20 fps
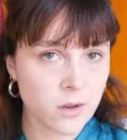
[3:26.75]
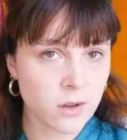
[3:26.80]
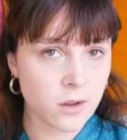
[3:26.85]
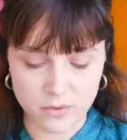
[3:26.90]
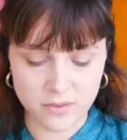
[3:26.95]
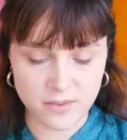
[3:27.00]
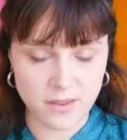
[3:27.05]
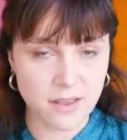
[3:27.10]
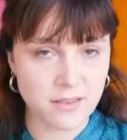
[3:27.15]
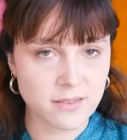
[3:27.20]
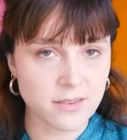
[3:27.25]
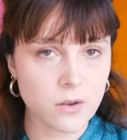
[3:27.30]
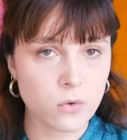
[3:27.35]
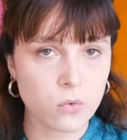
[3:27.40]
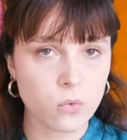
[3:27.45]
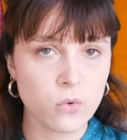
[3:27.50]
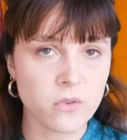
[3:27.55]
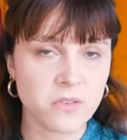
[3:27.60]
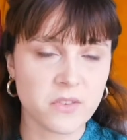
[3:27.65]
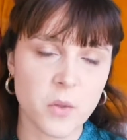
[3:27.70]
Donc c'est assez
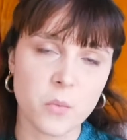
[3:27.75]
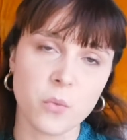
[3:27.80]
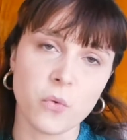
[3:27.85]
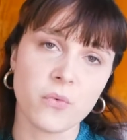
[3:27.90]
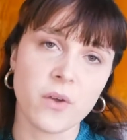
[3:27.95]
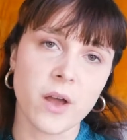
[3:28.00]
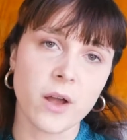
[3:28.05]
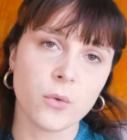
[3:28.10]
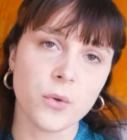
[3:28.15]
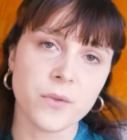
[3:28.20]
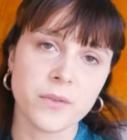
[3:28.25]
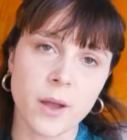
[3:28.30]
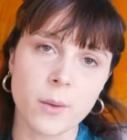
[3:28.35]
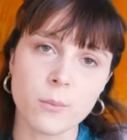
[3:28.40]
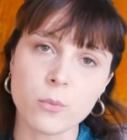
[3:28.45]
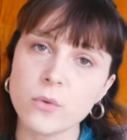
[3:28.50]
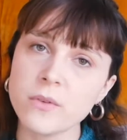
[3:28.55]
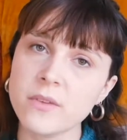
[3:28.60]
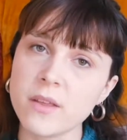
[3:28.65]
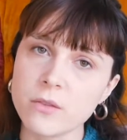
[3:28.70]
cool, c'est faire un côté un
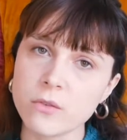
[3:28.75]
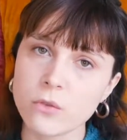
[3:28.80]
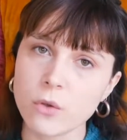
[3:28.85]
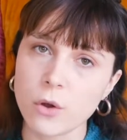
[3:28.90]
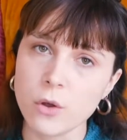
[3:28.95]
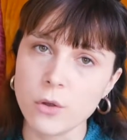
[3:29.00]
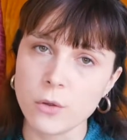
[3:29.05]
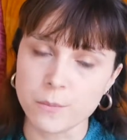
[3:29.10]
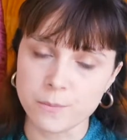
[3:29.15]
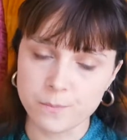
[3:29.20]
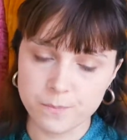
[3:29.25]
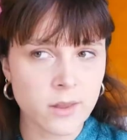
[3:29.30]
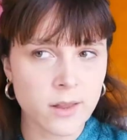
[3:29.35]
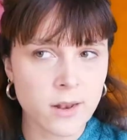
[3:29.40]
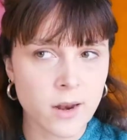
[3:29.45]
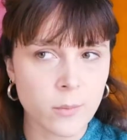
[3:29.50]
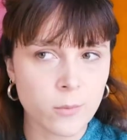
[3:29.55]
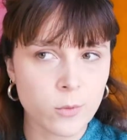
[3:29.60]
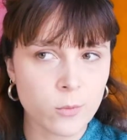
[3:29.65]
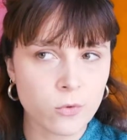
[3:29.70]
peu destroy. Il
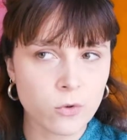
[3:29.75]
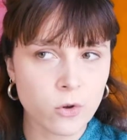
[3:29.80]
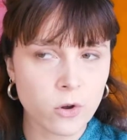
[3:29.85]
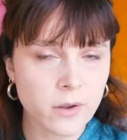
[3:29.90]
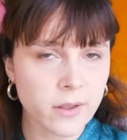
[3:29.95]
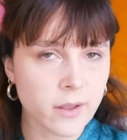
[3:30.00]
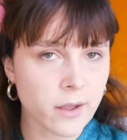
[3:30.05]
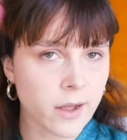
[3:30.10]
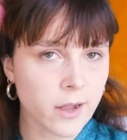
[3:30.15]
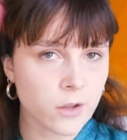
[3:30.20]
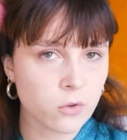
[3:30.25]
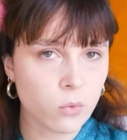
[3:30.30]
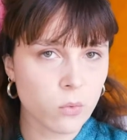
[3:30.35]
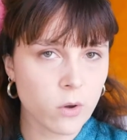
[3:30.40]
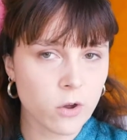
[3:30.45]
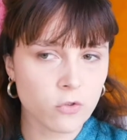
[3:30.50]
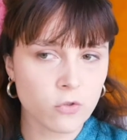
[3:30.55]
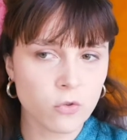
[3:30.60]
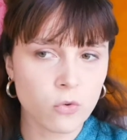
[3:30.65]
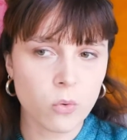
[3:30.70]
est un peu plus grand qu'un
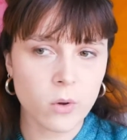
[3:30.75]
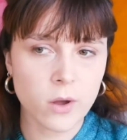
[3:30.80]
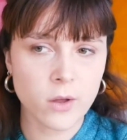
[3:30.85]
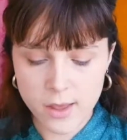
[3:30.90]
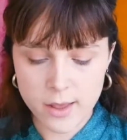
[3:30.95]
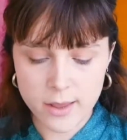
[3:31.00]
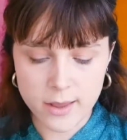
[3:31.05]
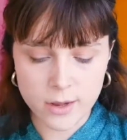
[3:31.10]
A3 je crois.